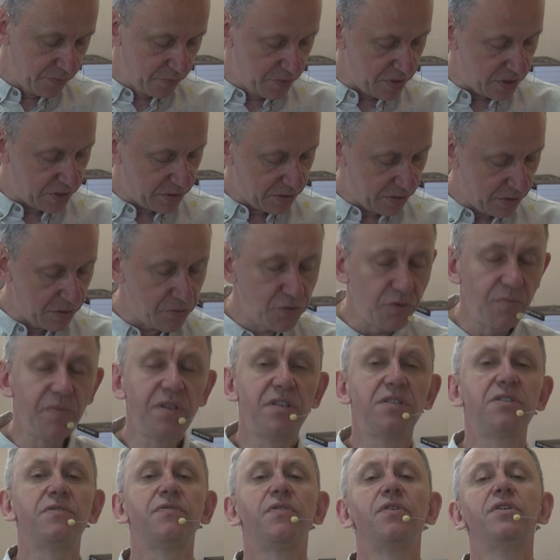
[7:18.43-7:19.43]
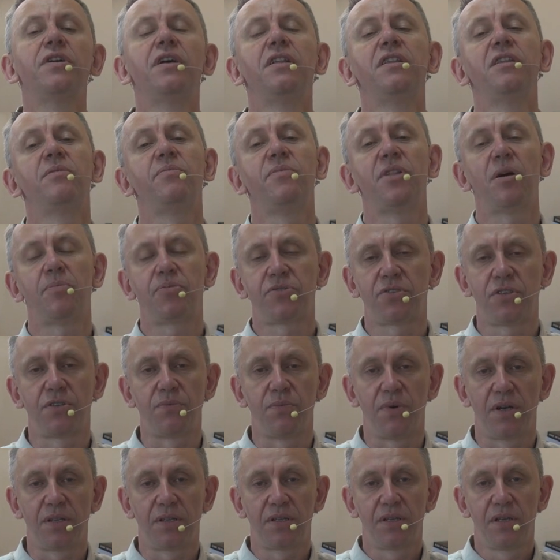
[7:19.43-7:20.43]
dwudziestoleciu międzywojennym na
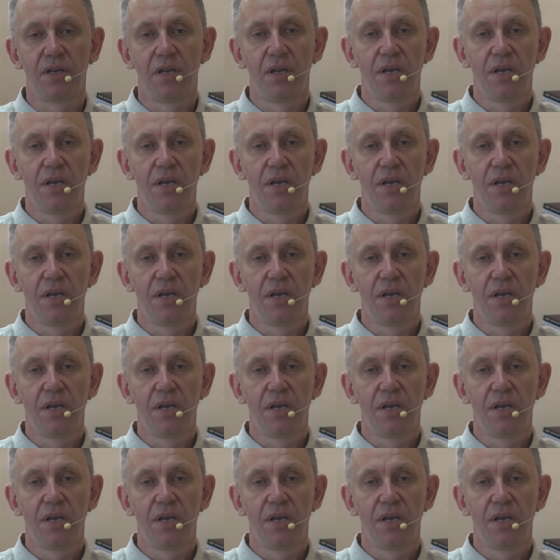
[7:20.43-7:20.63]
przykład.